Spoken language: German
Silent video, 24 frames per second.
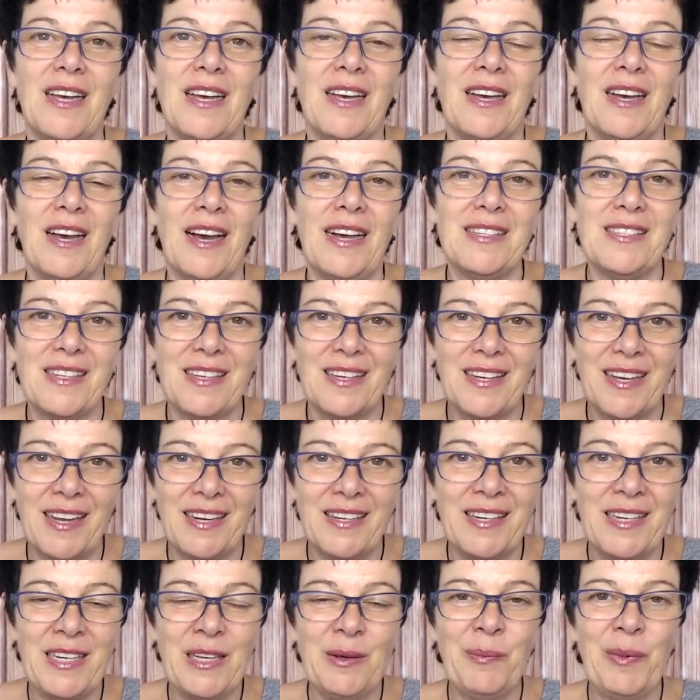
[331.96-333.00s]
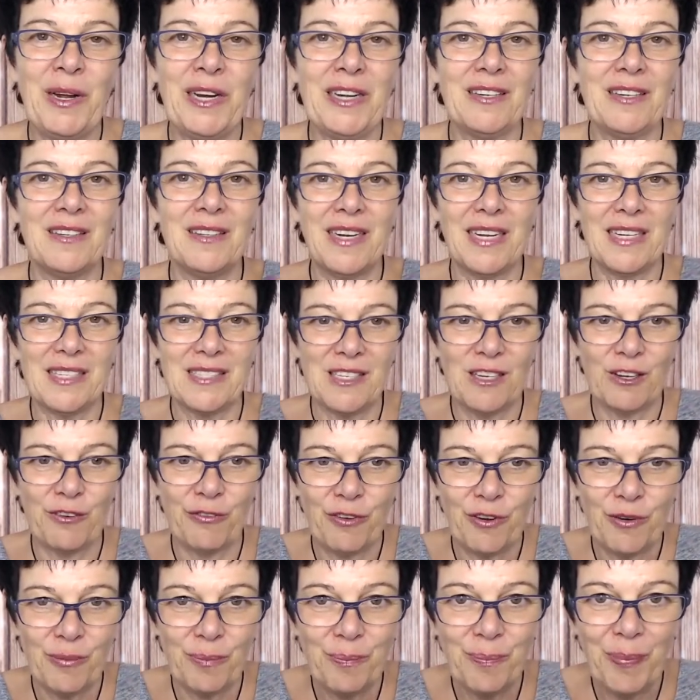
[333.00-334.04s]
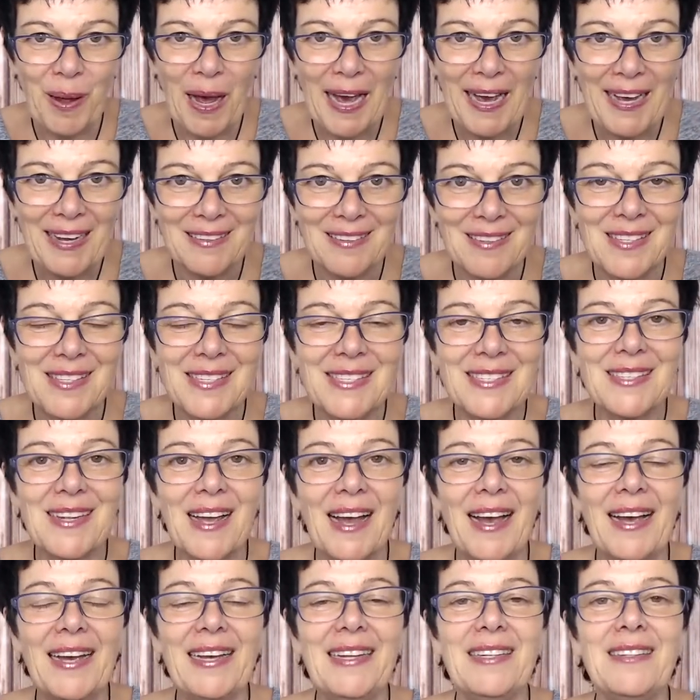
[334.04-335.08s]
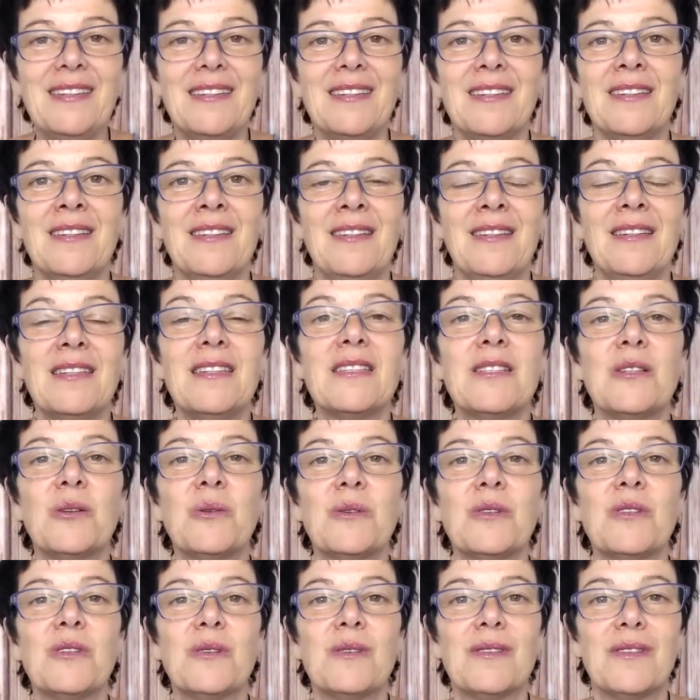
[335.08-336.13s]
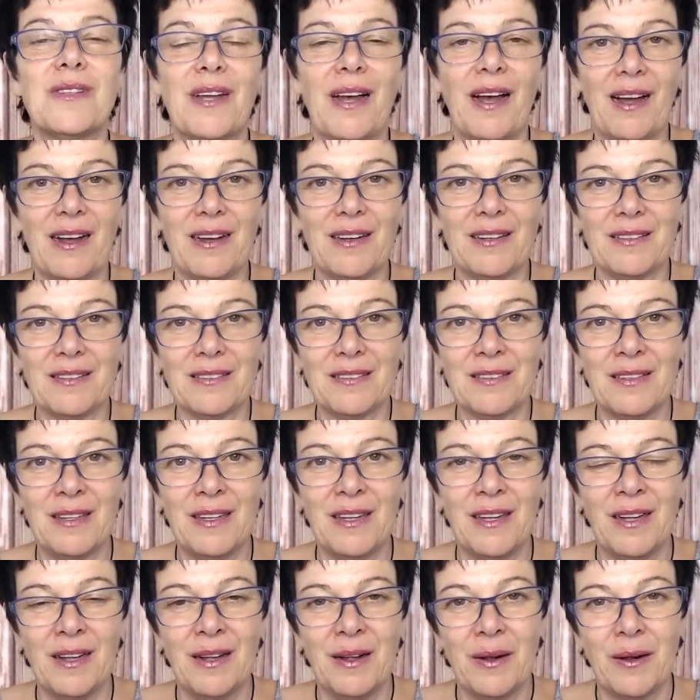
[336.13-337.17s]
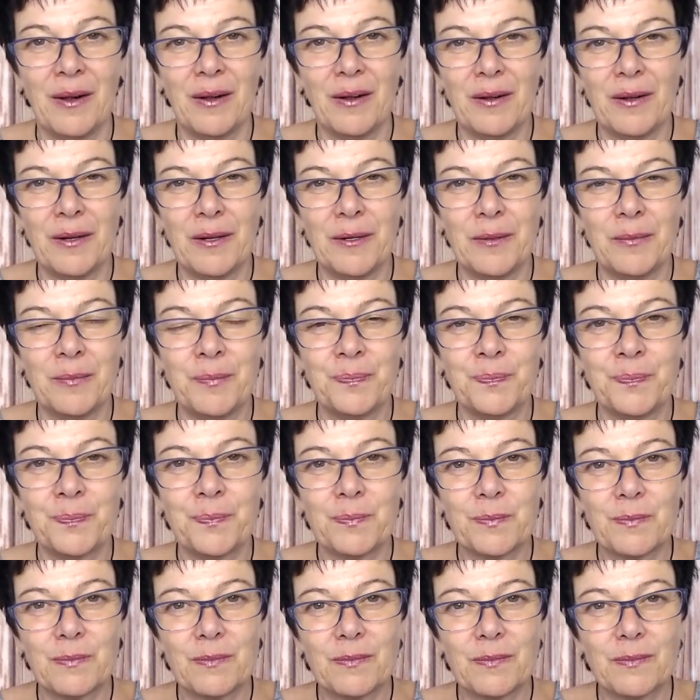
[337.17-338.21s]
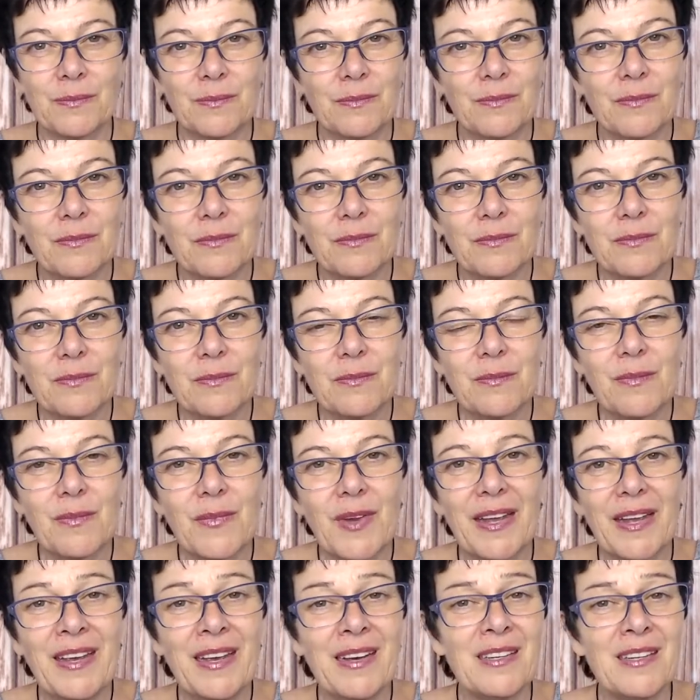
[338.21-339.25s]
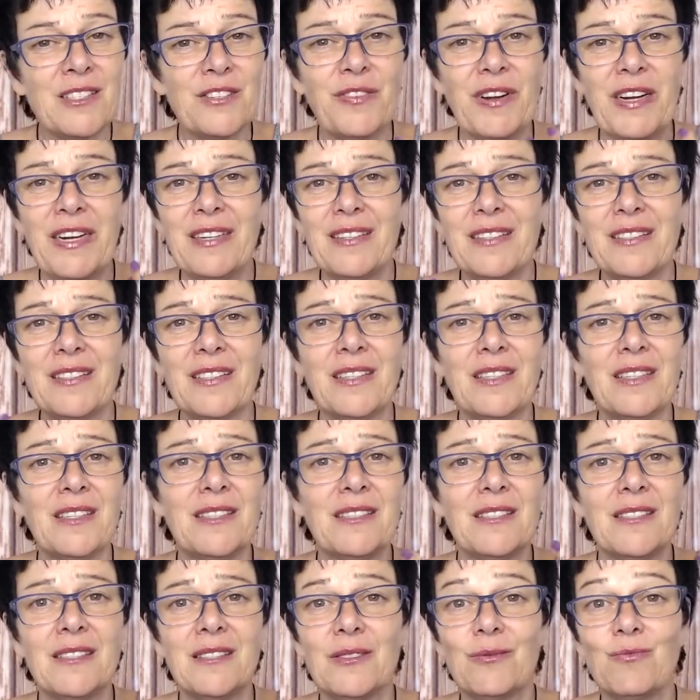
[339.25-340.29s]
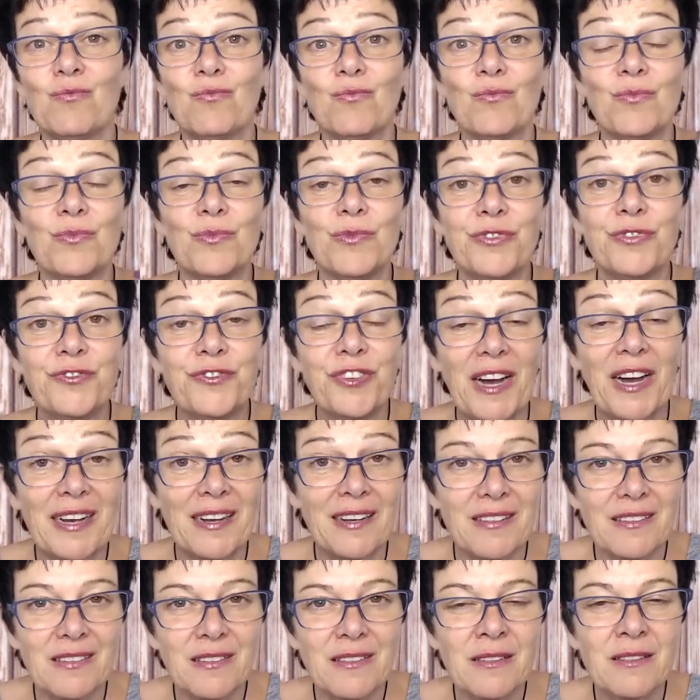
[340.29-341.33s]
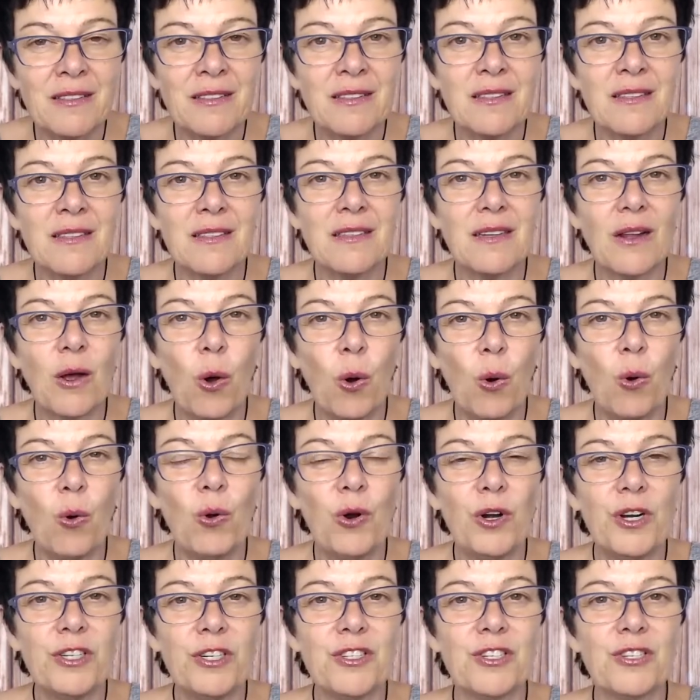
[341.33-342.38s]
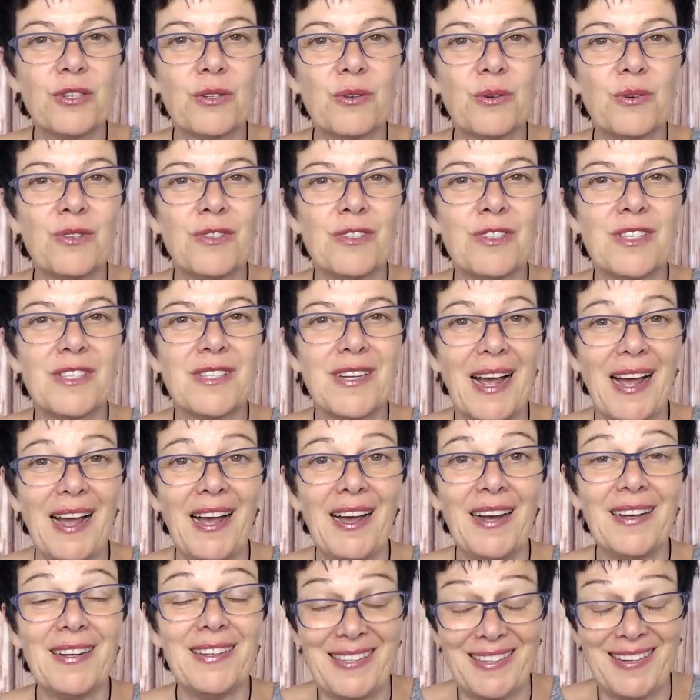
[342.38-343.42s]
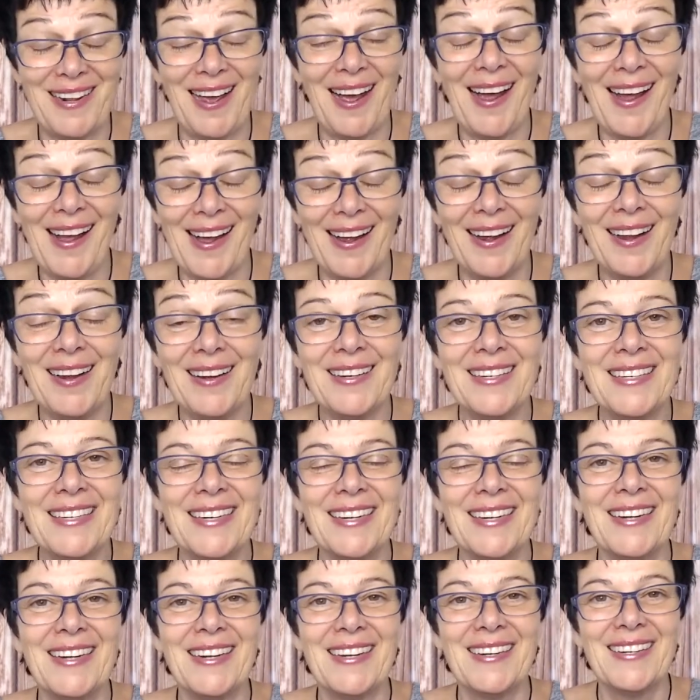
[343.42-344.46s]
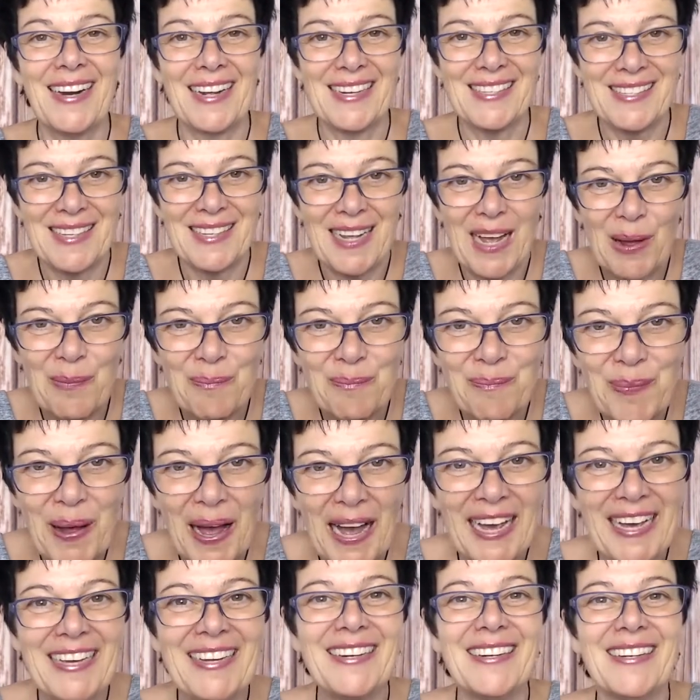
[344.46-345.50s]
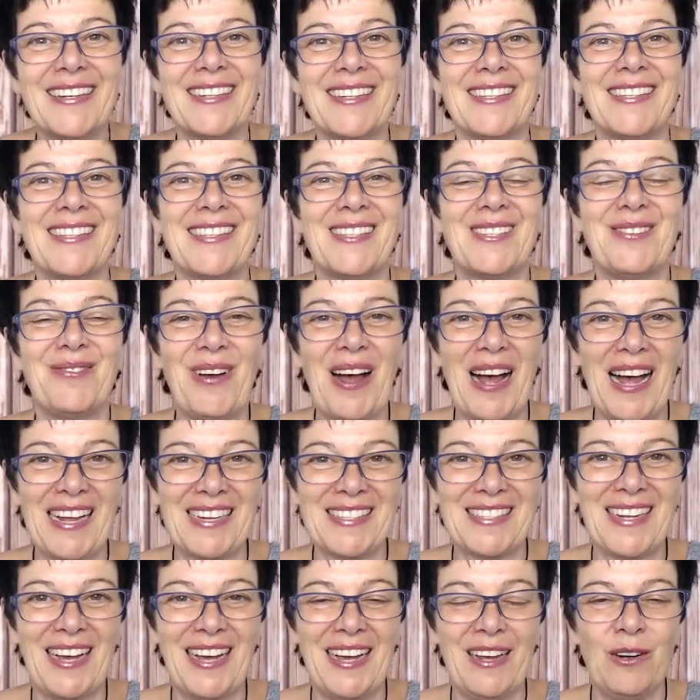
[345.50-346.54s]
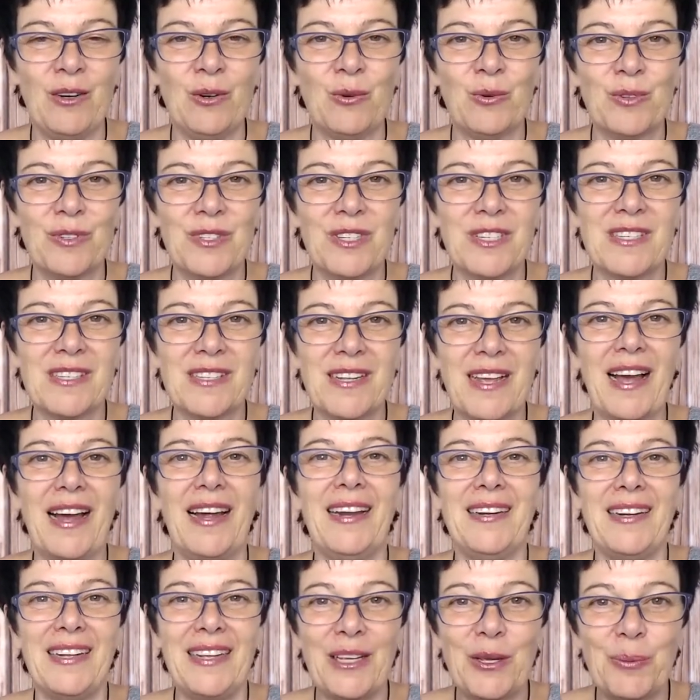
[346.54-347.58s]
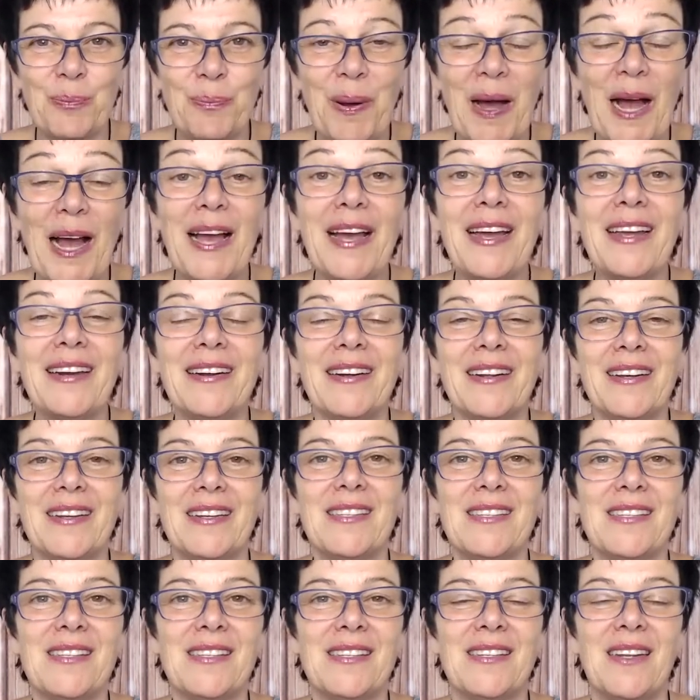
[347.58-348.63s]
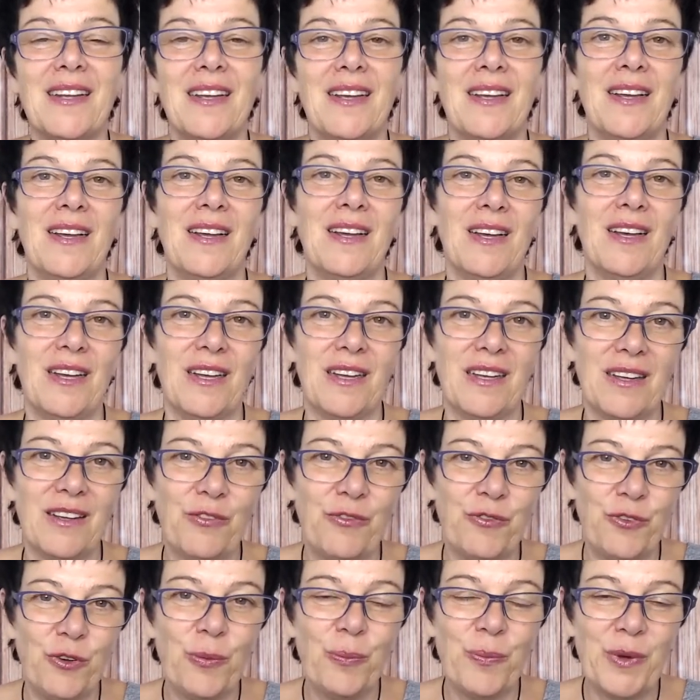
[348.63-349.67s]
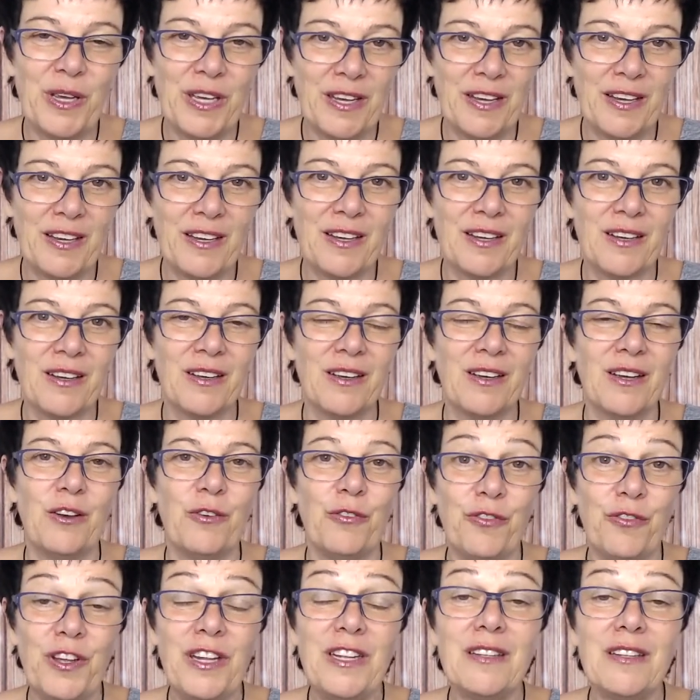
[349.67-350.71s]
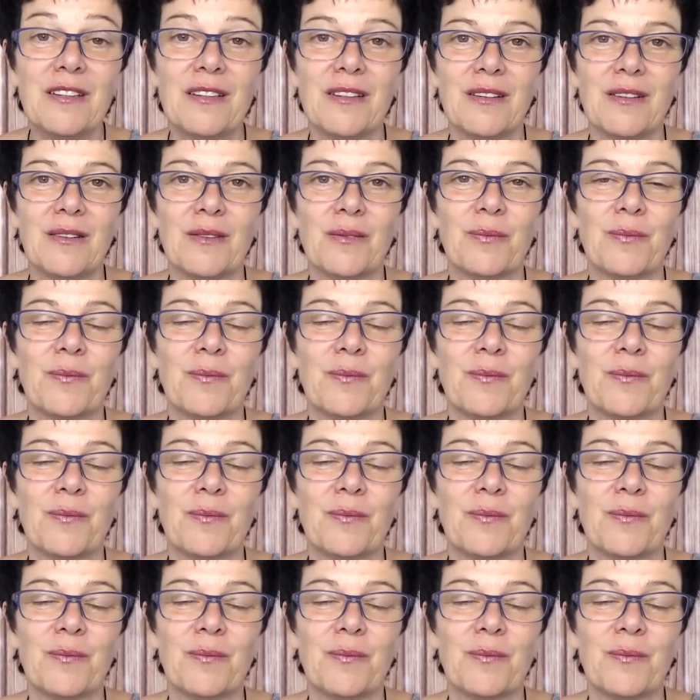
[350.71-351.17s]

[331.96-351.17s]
Also ich kenne niemanden, der sich von beiden Seiten sozusagen ähm, irgendwelche Fakten holt und sagt, ja, das kann beides wahr sein und das kann ich beides für mich finden.